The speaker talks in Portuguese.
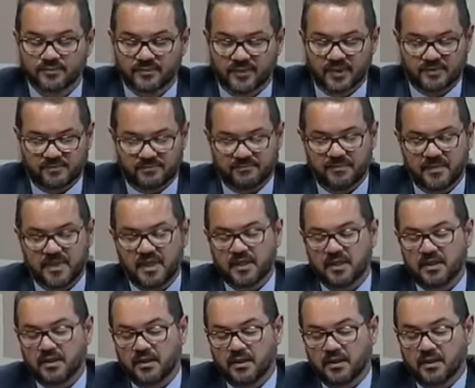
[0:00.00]
tá.
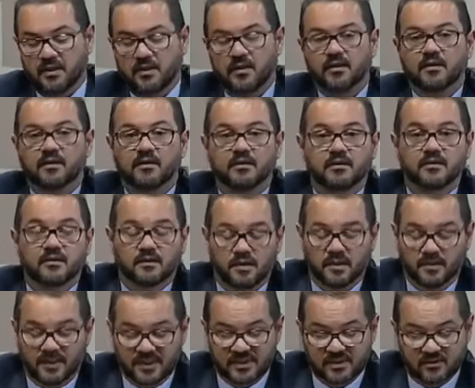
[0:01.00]

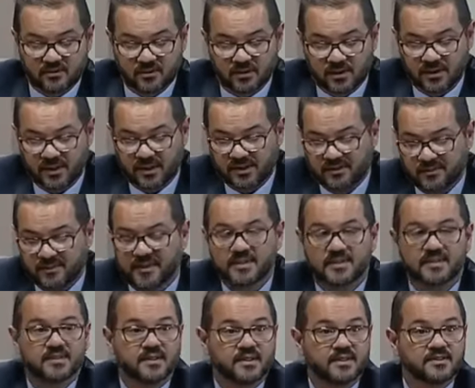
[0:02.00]
Demais autoridades
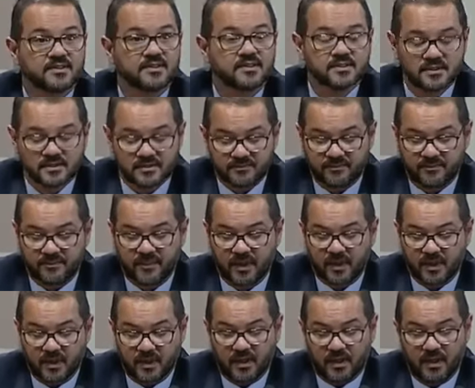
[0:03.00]
presentes,
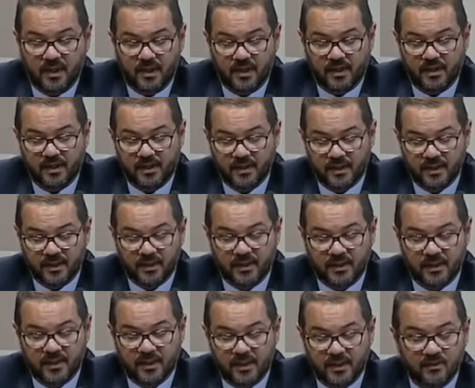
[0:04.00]

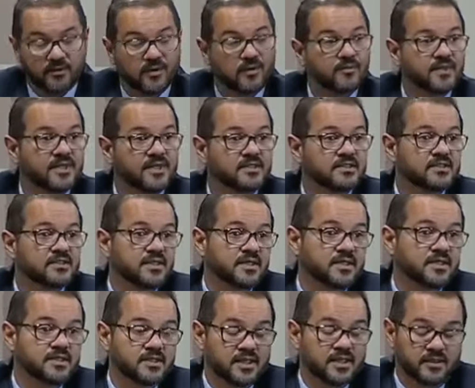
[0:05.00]
é, anualmente,
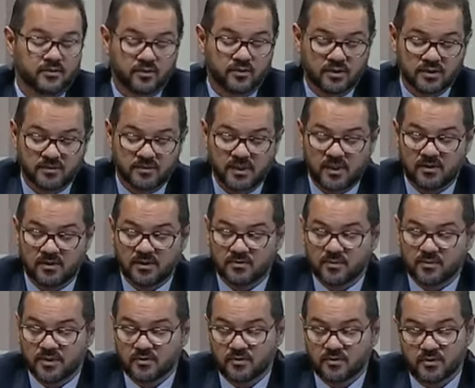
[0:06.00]
cerca de 14 milhões de
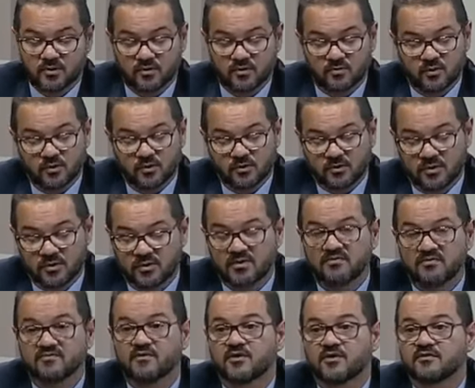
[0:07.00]
pessoas no mundo
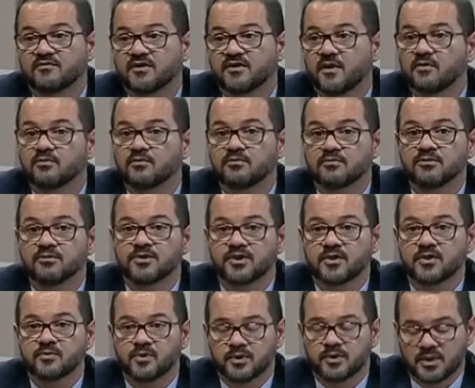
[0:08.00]
desenvolvem algum
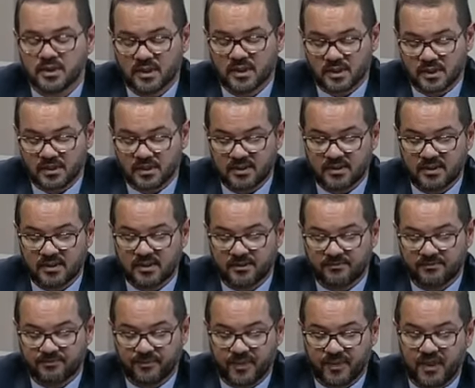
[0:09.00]
tipo de câncer.
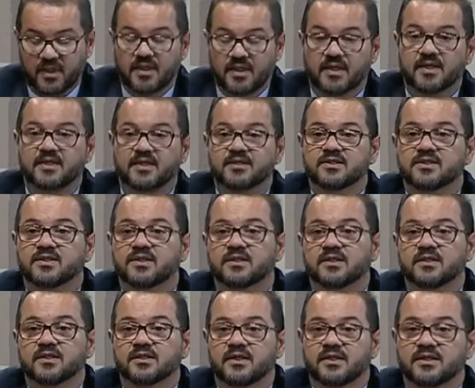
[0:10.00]
E
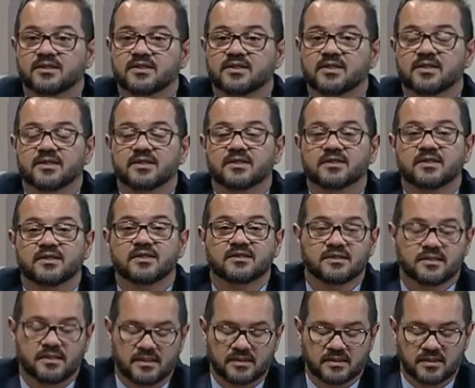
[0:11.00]
este, este,
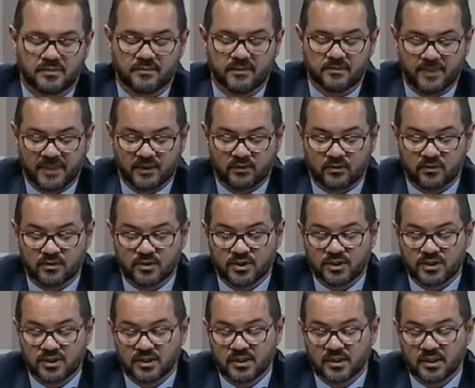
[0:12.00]
esse, essa
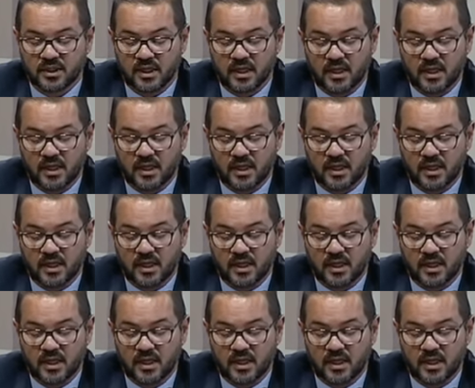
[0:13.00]
patologia